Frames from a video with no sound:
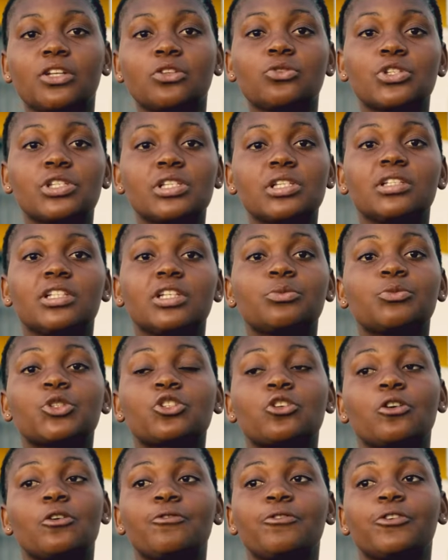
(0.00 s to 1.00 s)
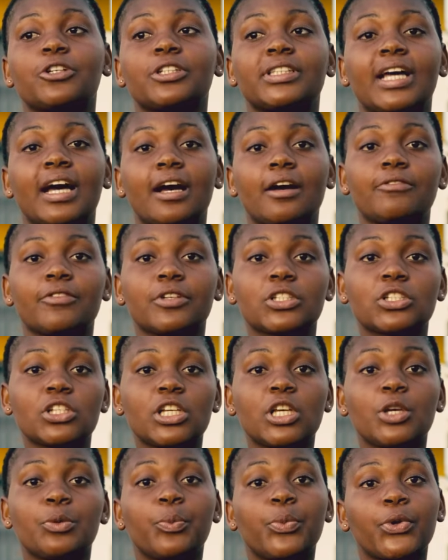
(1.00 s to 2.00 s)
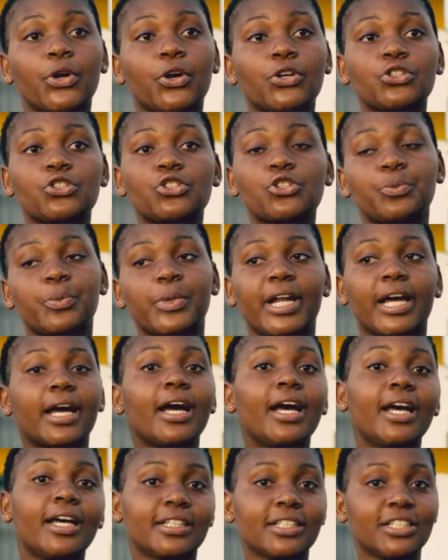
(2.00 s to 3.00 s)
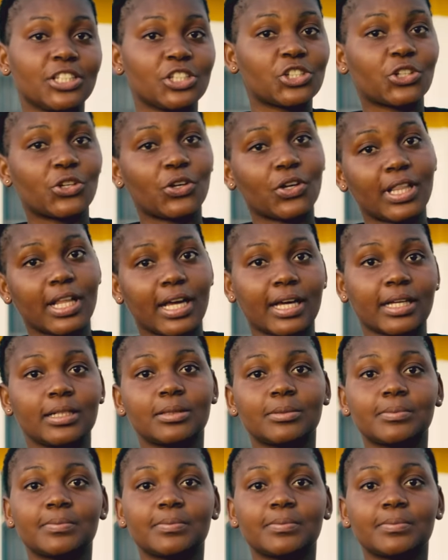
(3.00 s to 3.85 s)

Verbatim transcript: nos sentimos confortáveis e prontos para descolar.